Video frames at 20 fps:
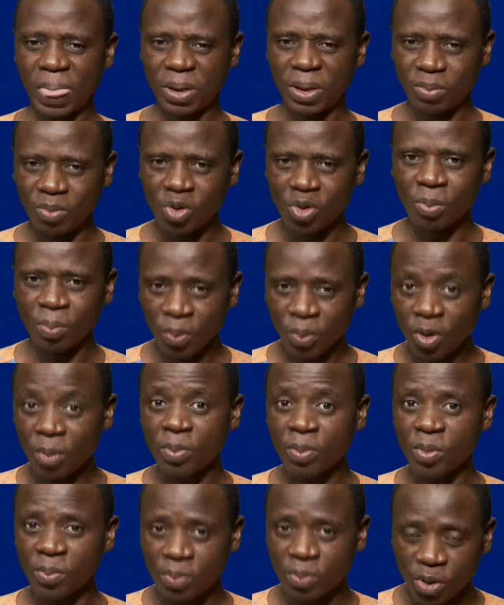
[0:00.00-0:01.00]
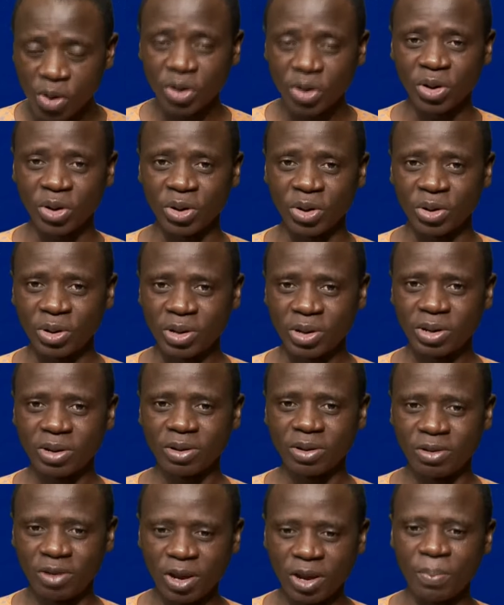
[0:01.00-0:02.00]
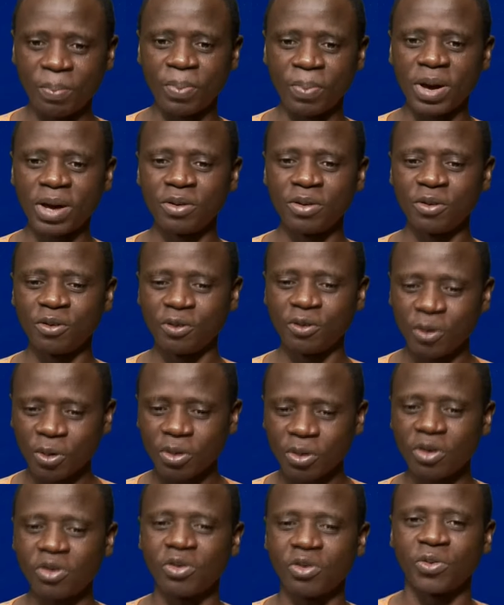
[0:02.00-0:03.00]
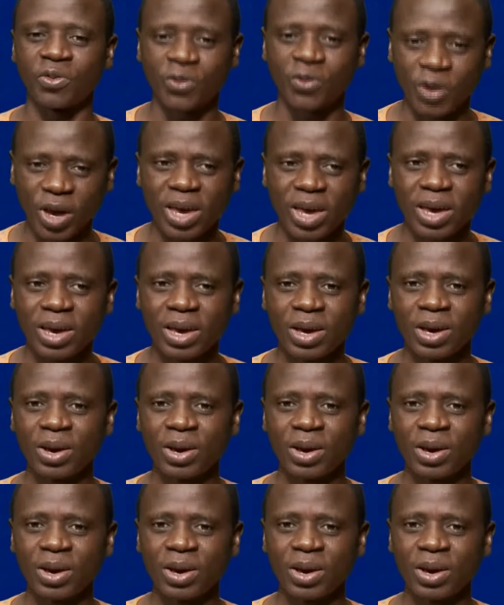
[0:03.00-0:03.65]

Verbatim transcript: mon propre bonheur dépend de ce que je fais